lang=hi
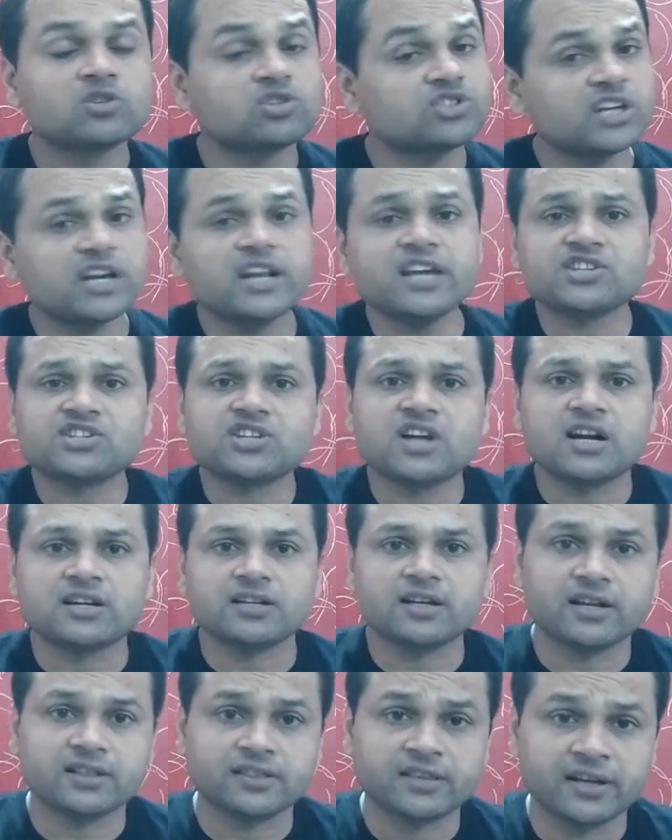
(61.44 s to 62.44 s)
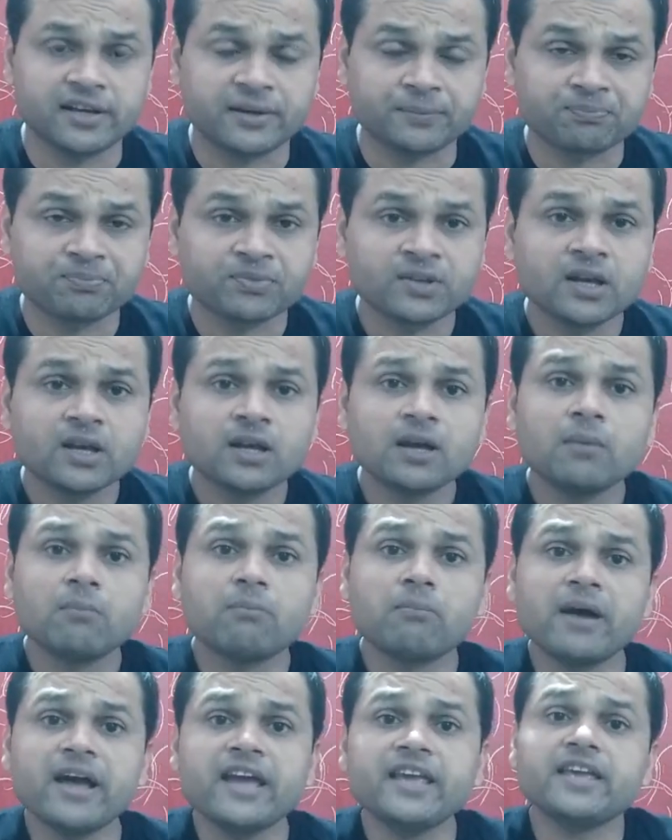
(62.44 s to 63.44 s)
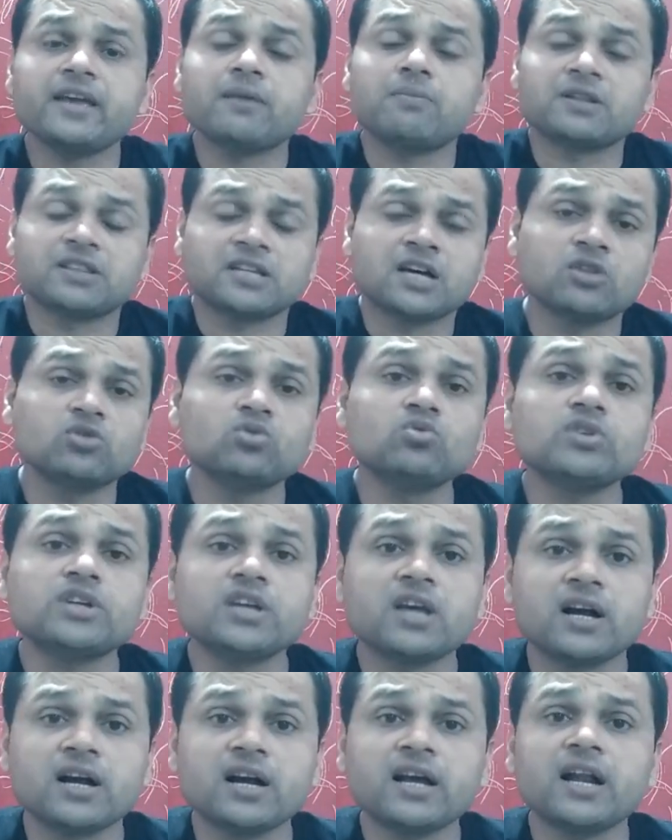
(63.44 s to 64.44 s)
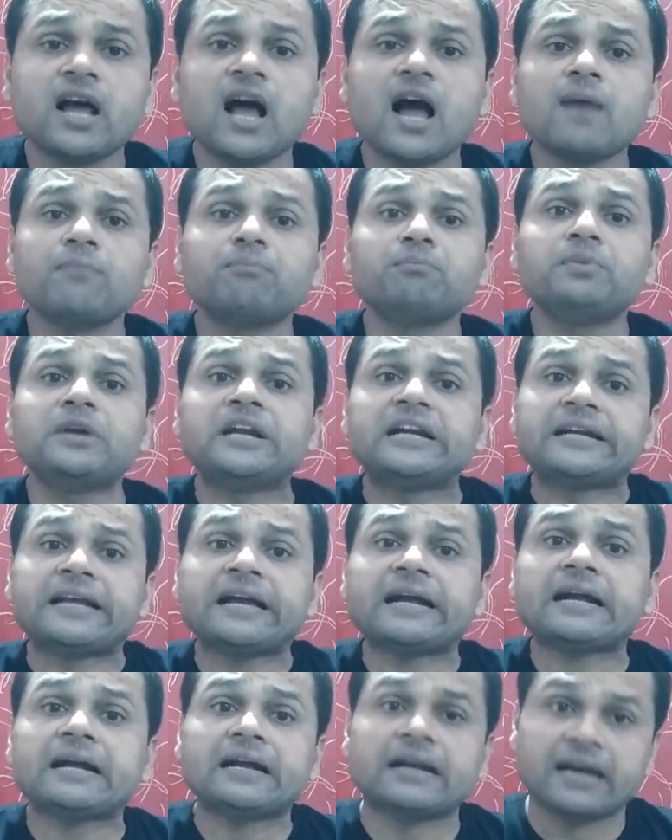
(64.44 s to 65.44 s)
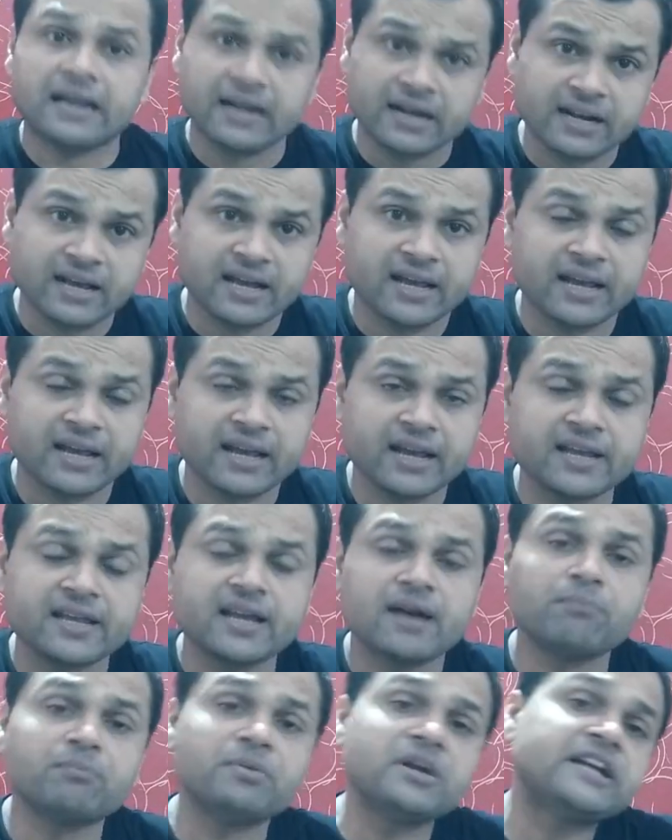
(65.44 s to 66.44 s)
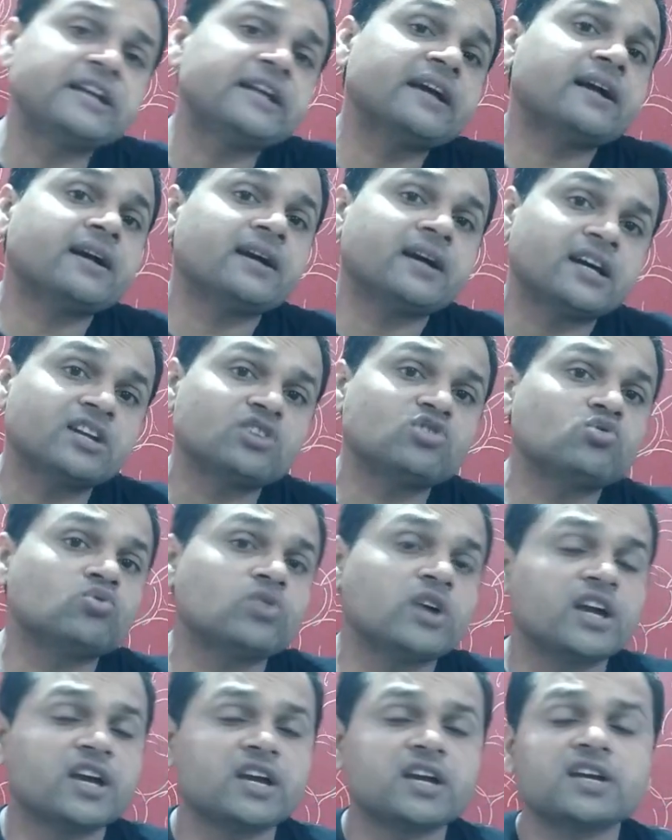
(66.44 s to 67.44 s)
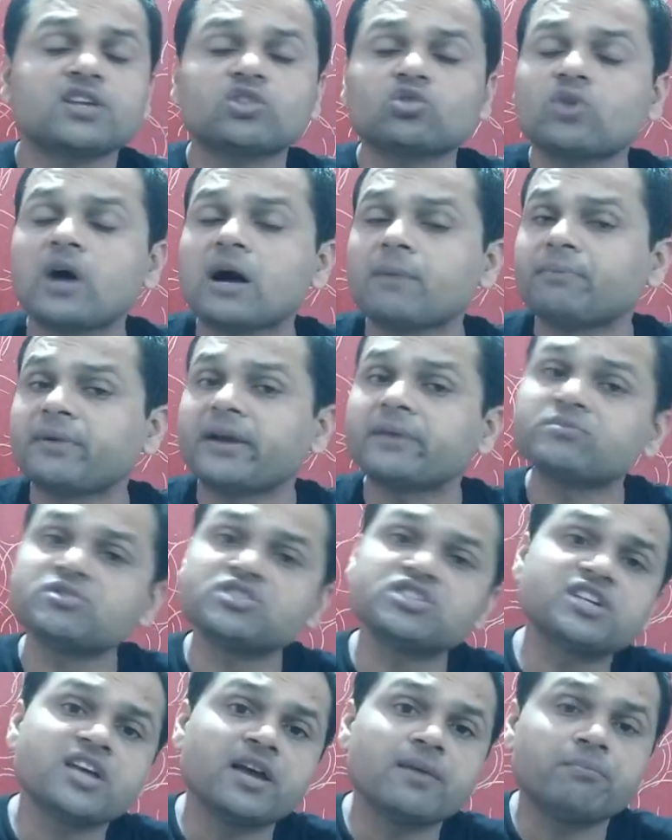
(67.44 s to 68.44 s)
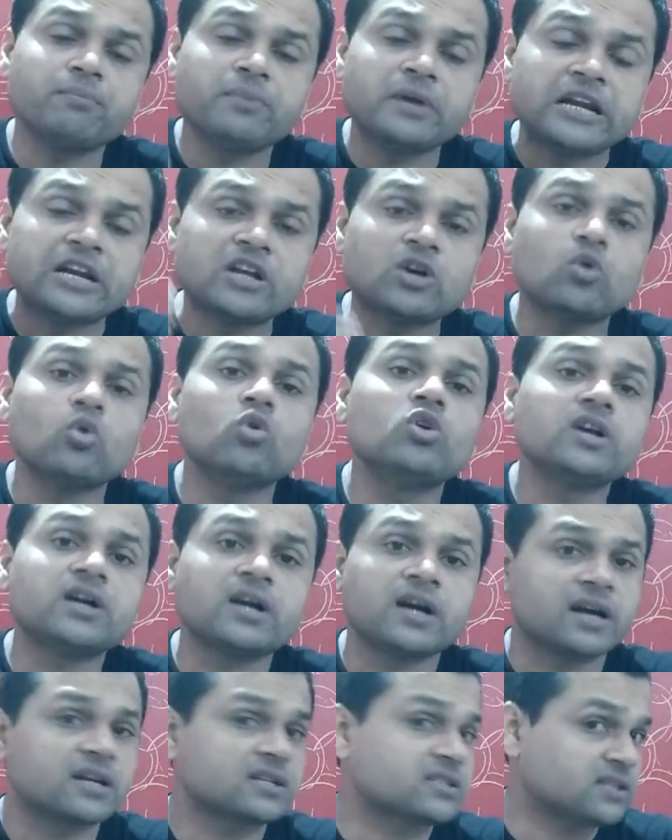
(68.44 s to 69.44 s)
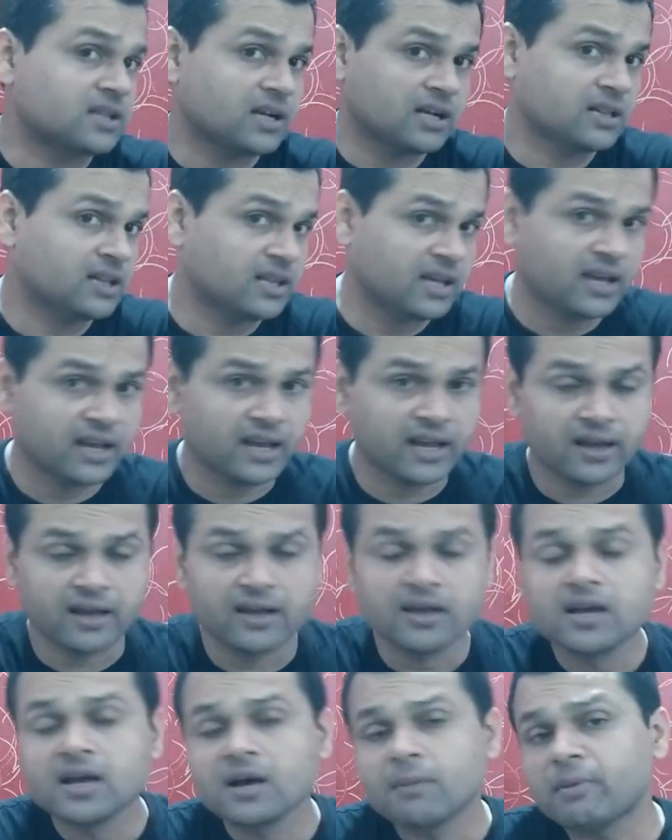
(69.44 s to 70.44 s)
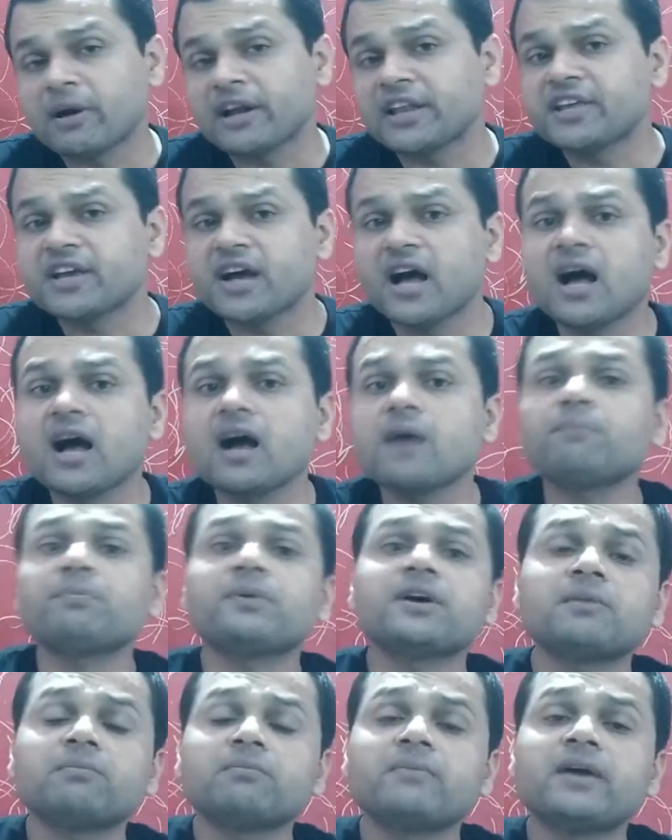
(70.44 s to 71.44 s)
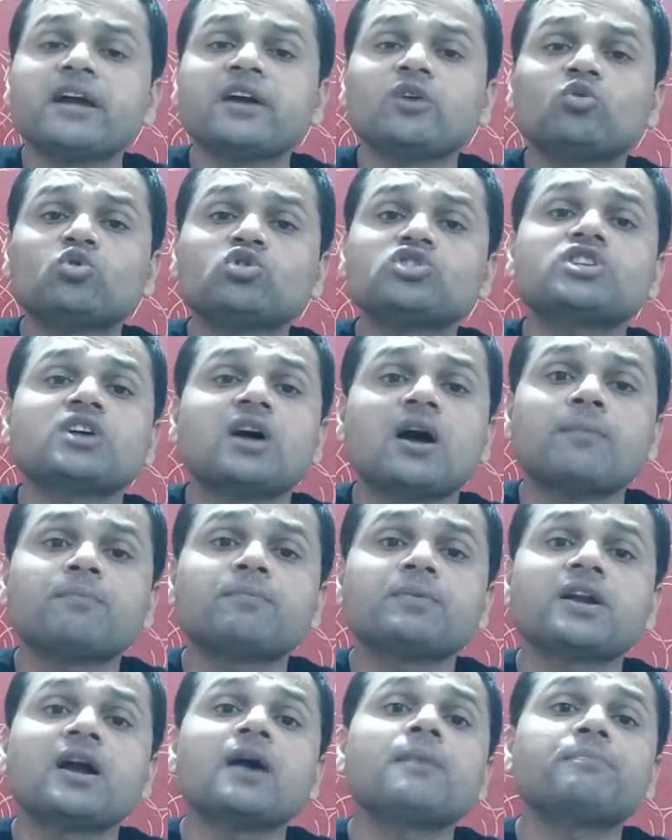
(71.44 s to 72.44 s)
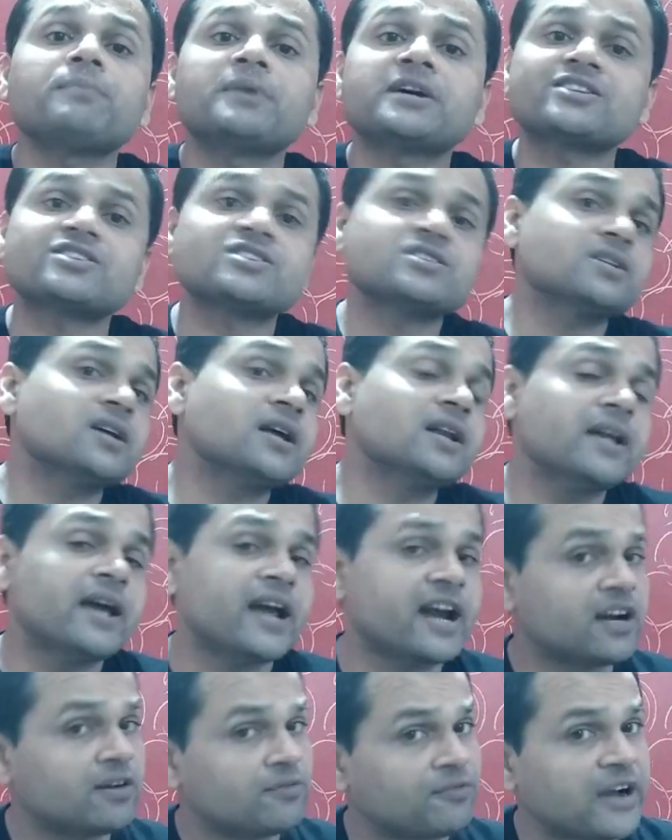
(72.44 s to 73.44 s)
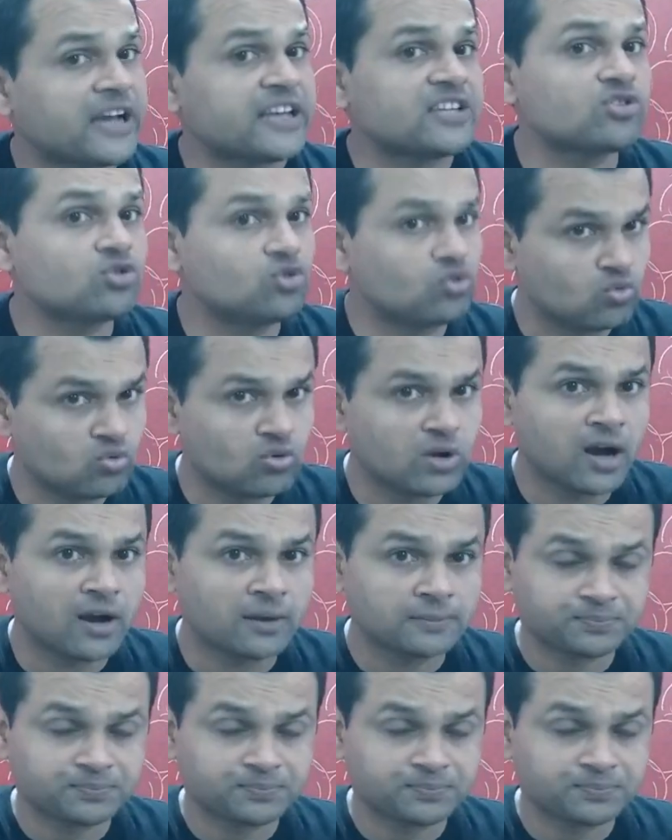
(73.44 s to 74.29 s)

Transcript: तो चलिए स्टार्ट करते हैं मैं ये बता दूं कि अगर आप बीटेक कर रहे हैं या बीटेक कर चुके हैं तो आप एमसीए बिल्कुल कर सकते हैं पर यहां पर मैं कुछ अपना पर्सनल एडवाइस दूंगा